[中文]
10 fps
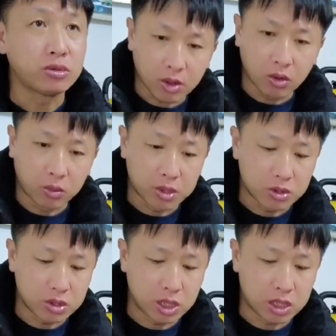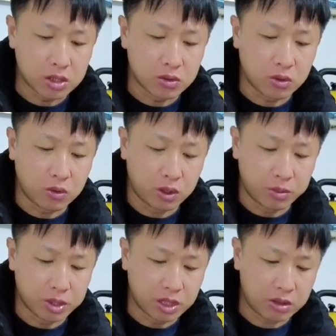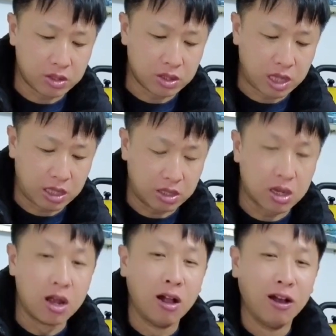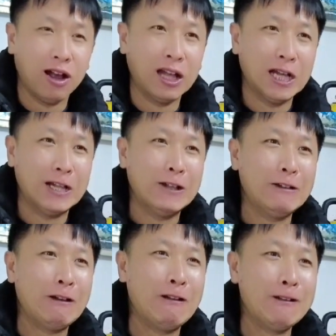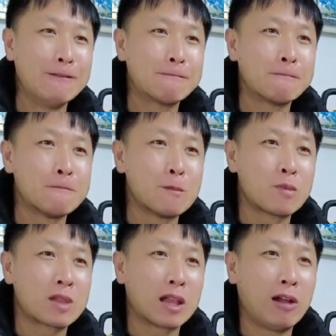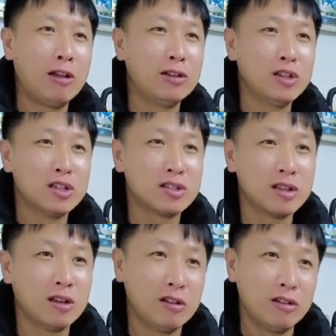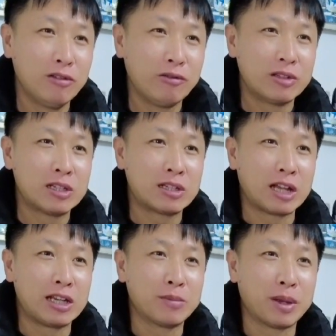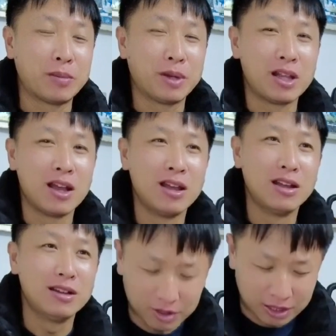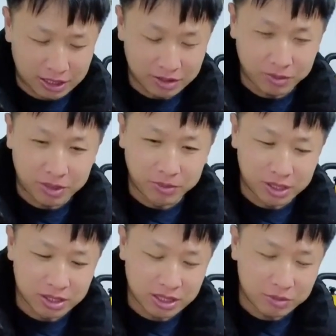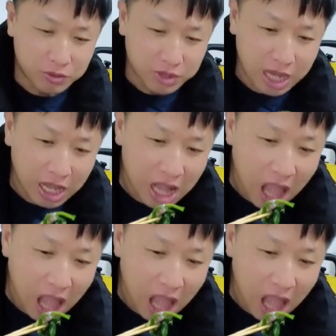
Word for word: 我们这样子做，我也不知道是哪里的，这样也不知道是哪里的，哪个版本的？南宁版本，南宁版本的姜母鸭。